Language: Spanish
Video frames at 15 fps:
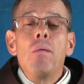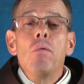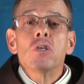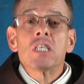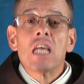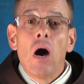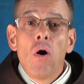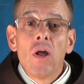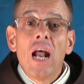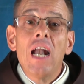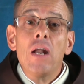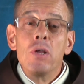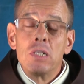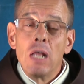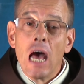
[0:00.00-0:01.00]
vamos ahora
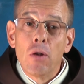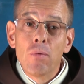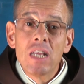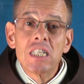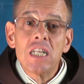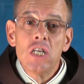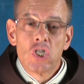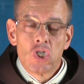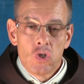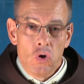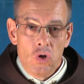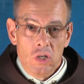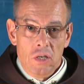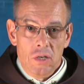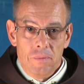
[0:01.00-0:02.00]
a nuestra
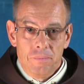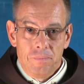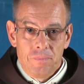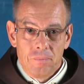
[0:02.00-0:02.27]
historia.